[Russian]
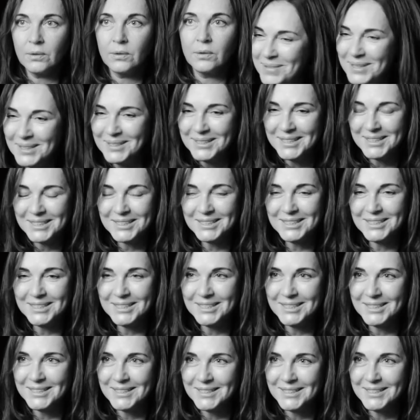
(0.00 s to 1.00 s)
Белка же
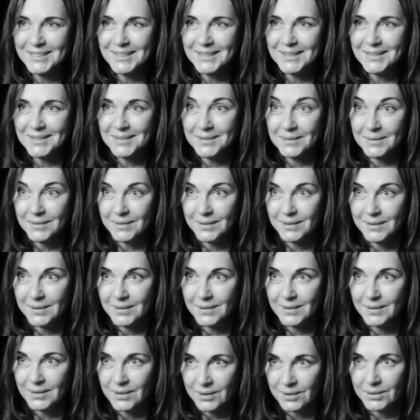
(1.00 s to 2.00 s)
это
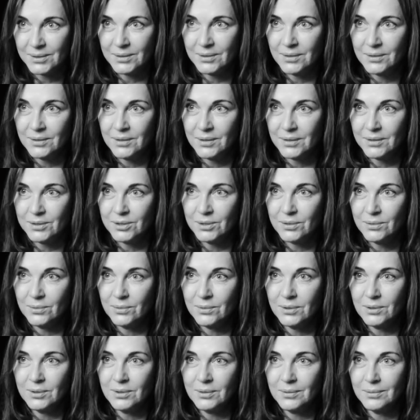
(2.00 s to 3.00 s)
крыса та же,
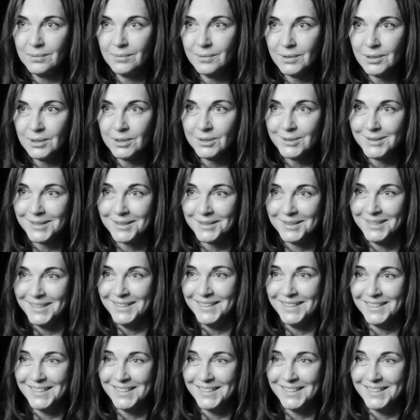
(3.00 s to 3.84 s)
только волосатая.